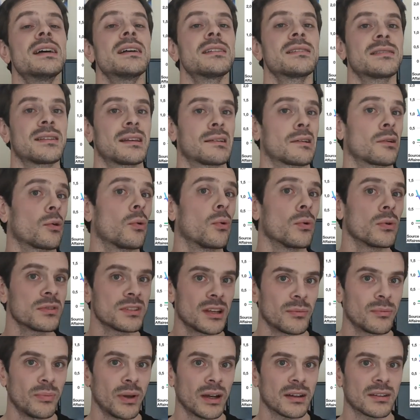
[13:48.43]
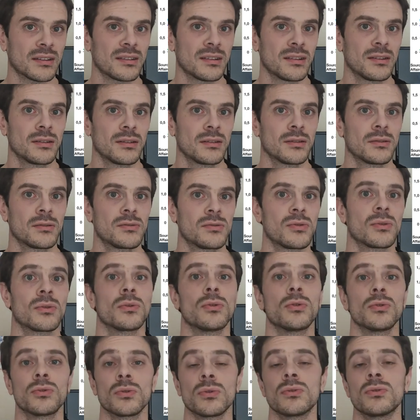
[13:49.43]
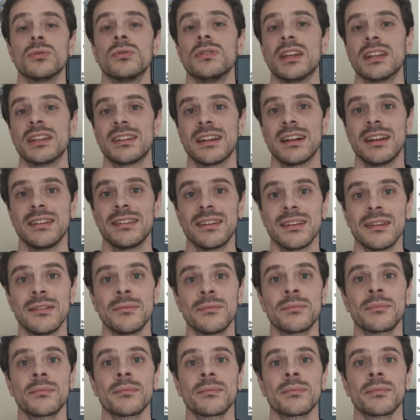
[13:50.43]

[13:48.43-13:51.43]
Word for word: c'est un gros impact sur le taux de natalité.